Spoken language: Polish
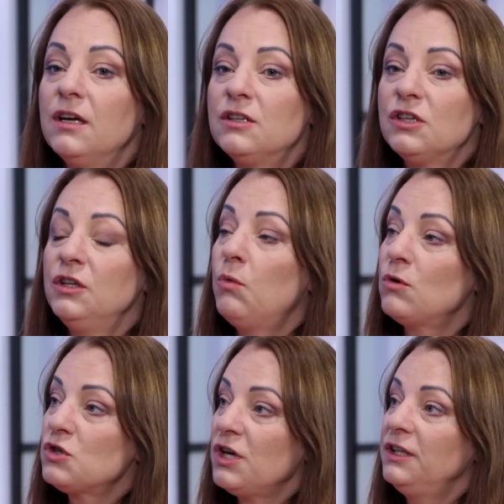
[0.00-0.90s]
e, czyli
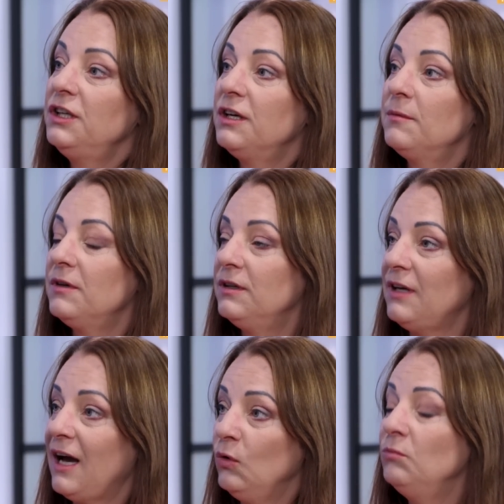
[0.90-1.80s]
łączenie
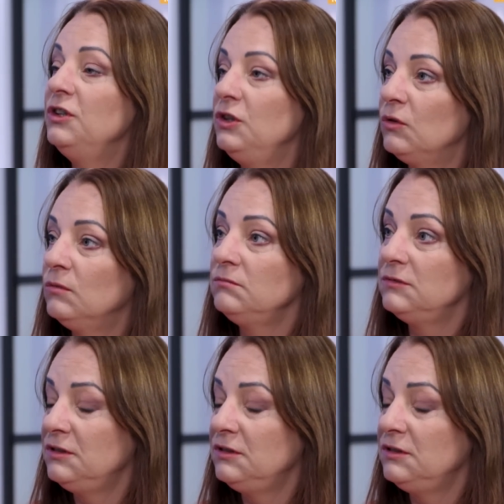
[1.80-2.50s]
aluminium.